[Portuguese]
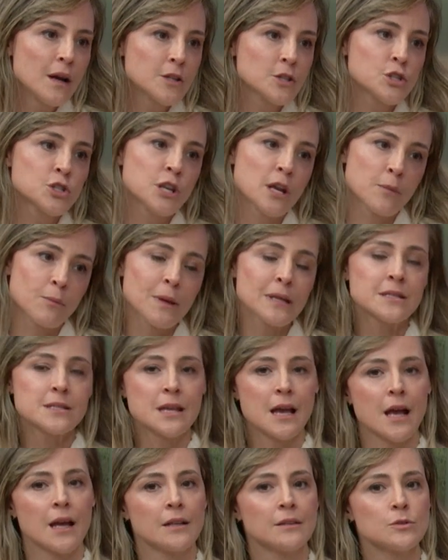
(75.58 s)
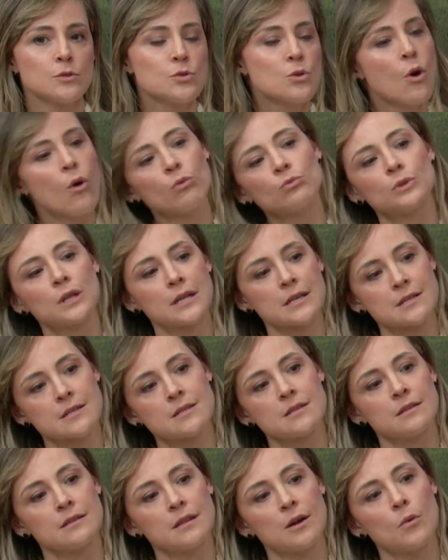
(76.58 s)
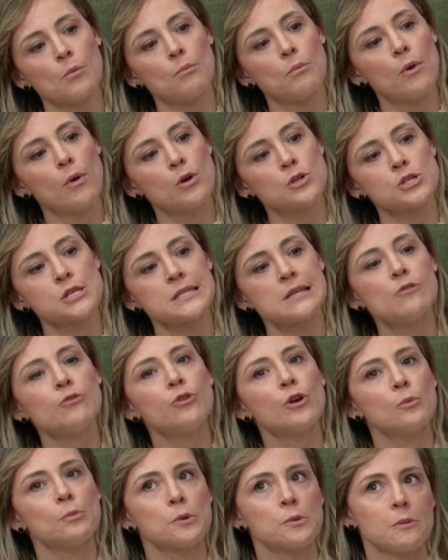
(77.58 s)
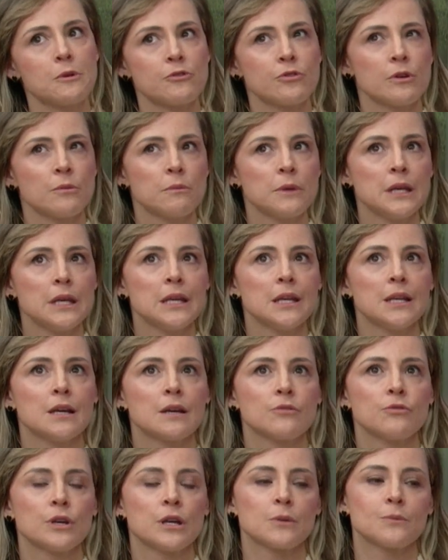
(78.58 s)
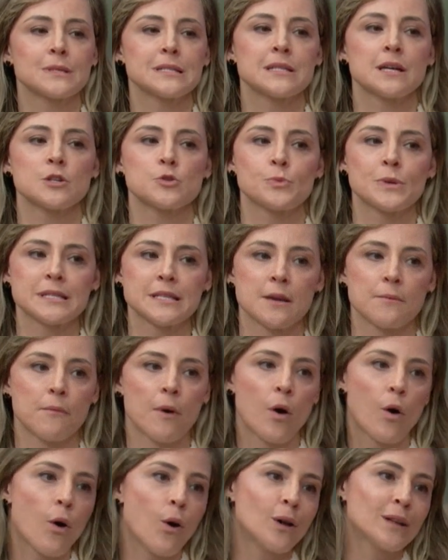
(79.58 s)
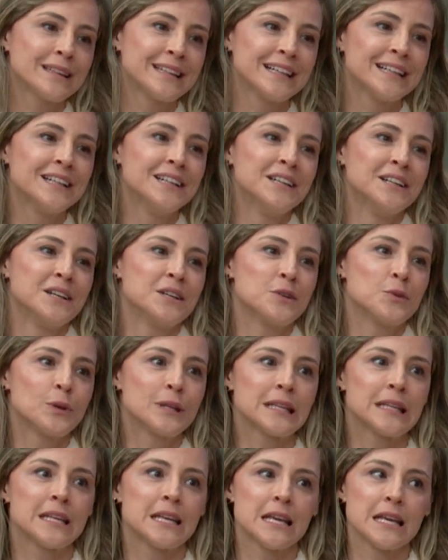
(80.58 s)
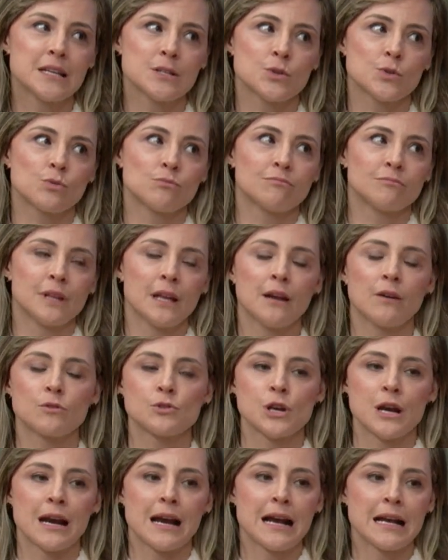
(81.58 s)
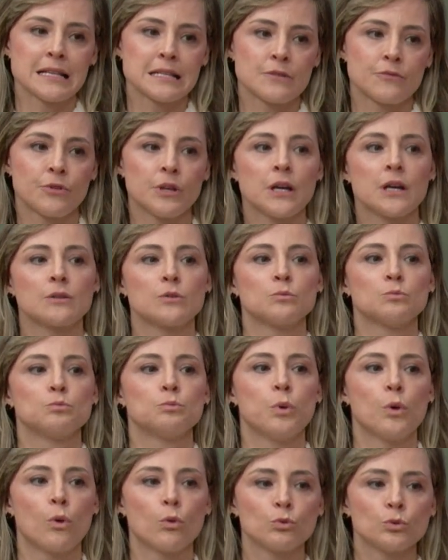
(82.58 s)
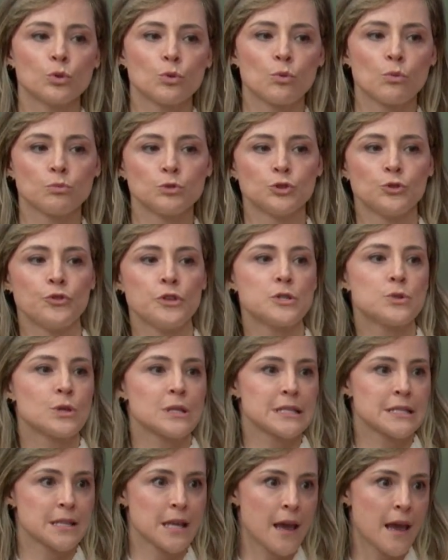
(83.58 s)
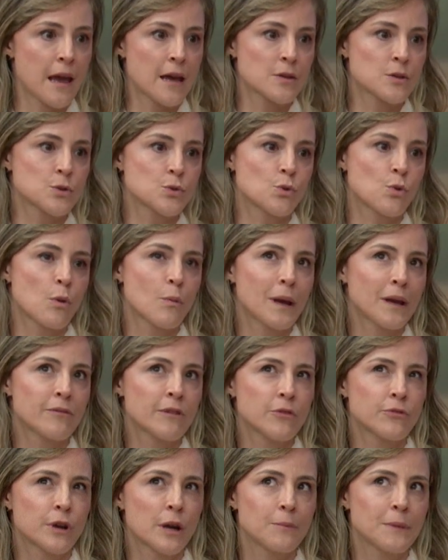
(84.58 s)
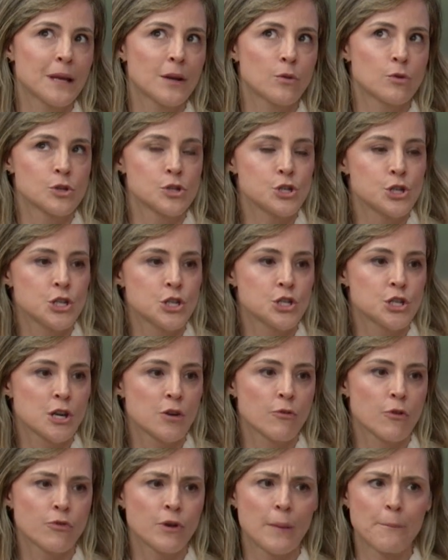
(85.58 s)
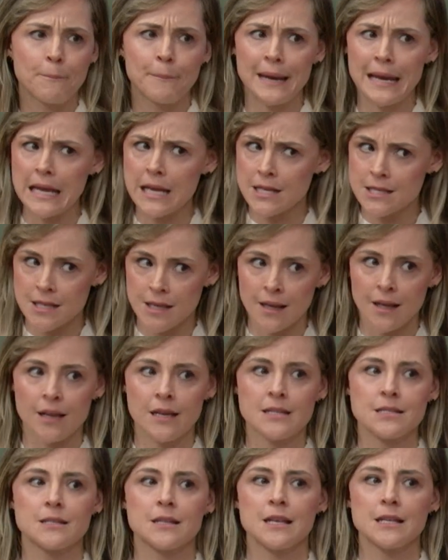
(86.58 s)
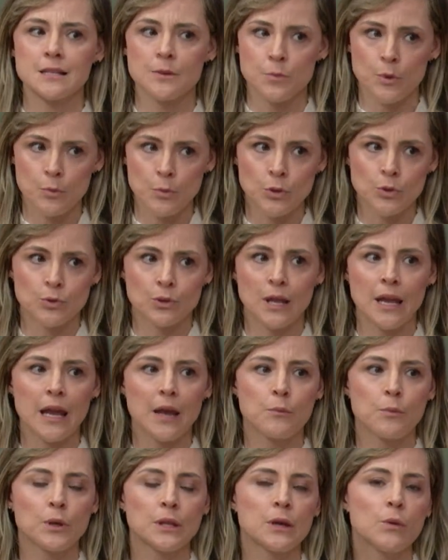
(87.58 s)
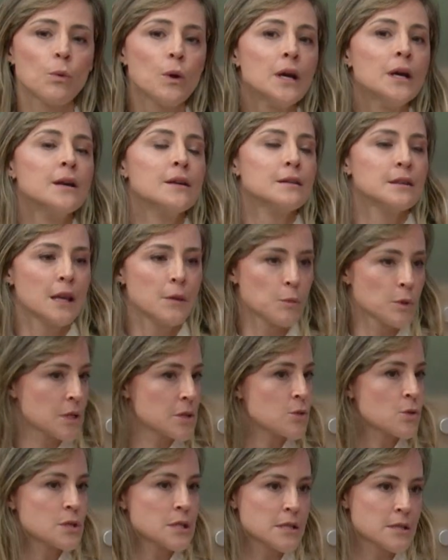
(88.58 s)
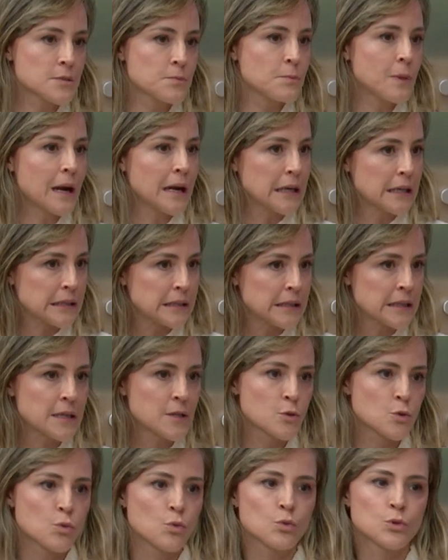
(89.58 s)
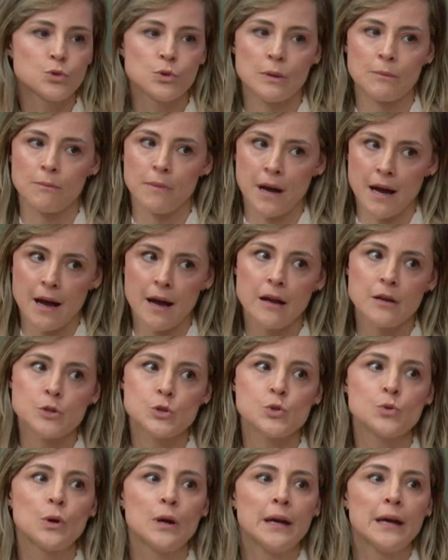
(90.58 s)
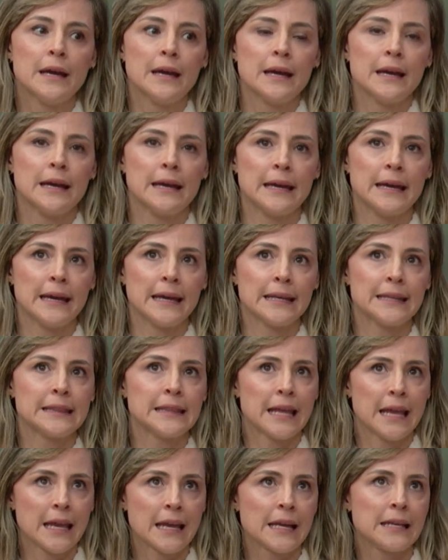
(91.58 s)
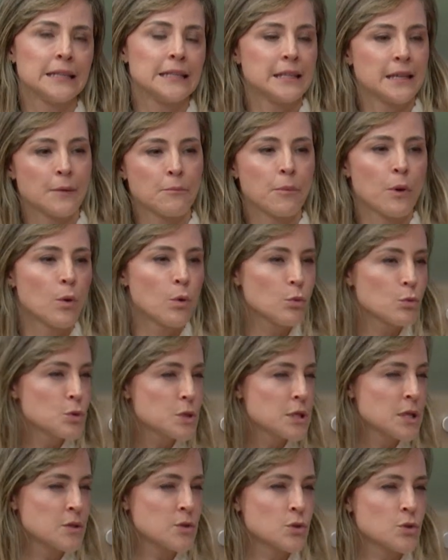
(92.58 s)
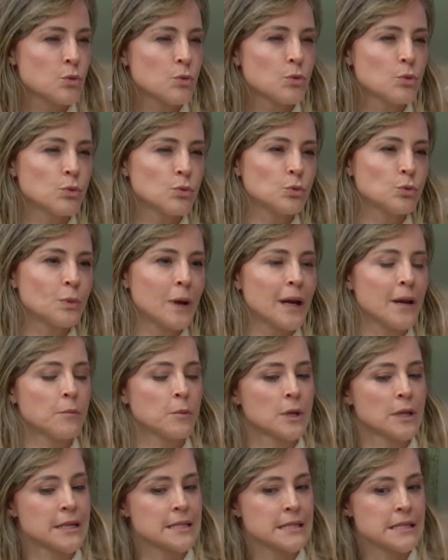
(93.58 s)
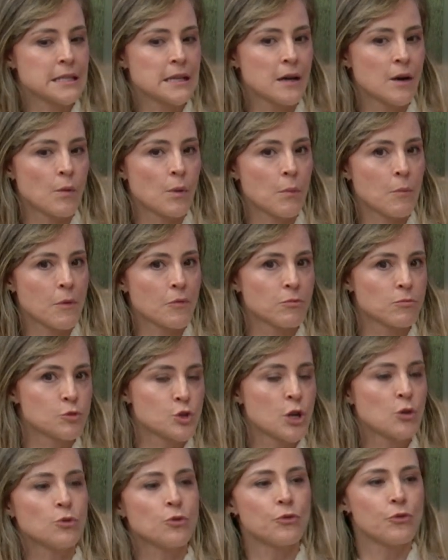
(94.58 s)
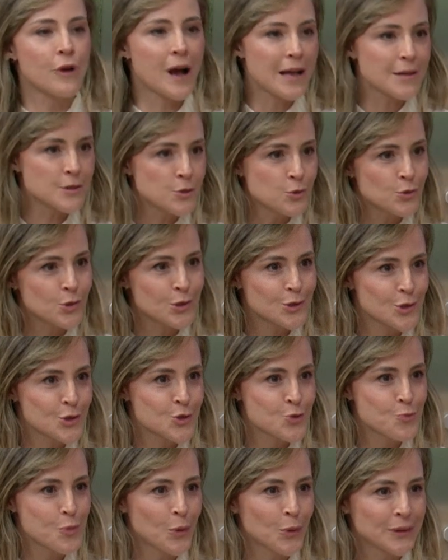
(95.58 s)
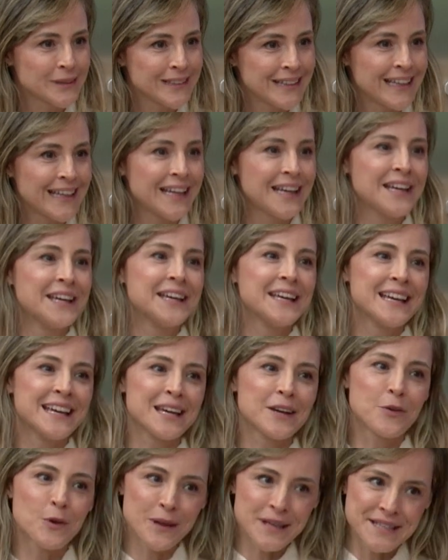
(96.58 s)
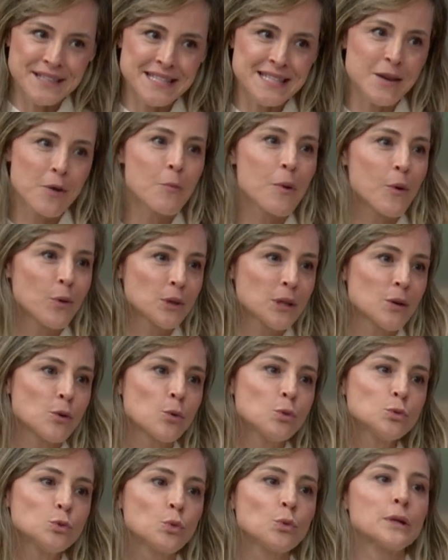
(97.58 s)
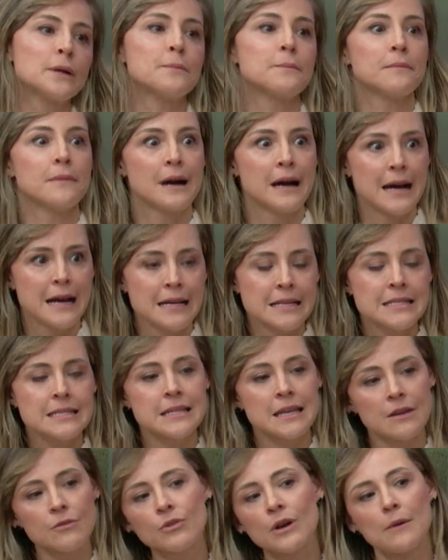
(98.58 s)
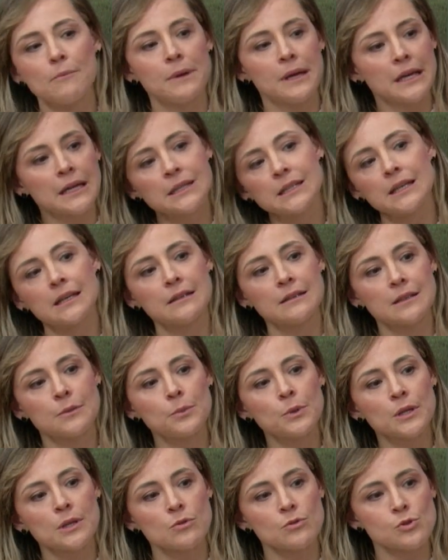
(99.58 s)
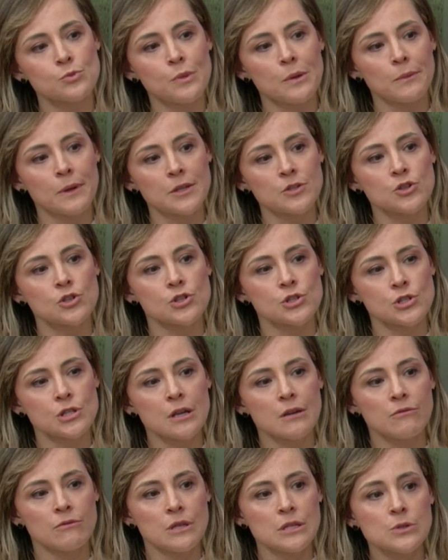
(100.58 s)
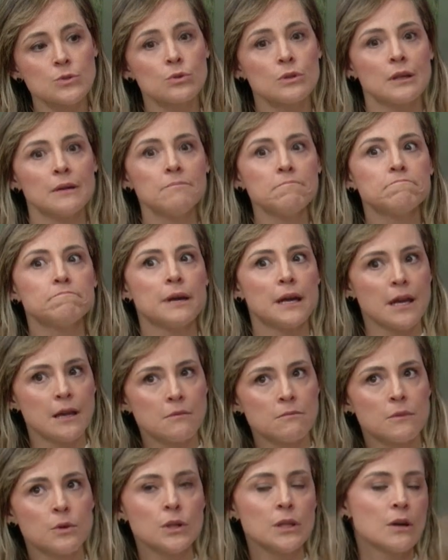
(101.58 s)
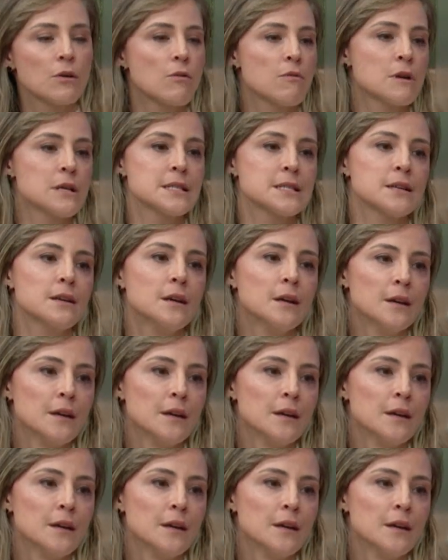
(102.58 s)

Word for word: a gente tem que pensar nos contras. Então, uhum. poxa, se eu for para uma família que fica numa cidade mais remota, no endereço, né, onde a casa fica num ponto com difícil acesso, como é que vai ficar minha logística? Eu vou ficar presa àquela residência por muito tempo? Então, uhum. tem muitas coisas bacanas, o custo é baixo, é, e tem ali a bolsa de estudo, uma remuneração, é uma, um jeito fácil da gente poder conhecer uma outra cultura, mas tem que ficar bem atenta porque ultimamente a gente tem visto também muita coisa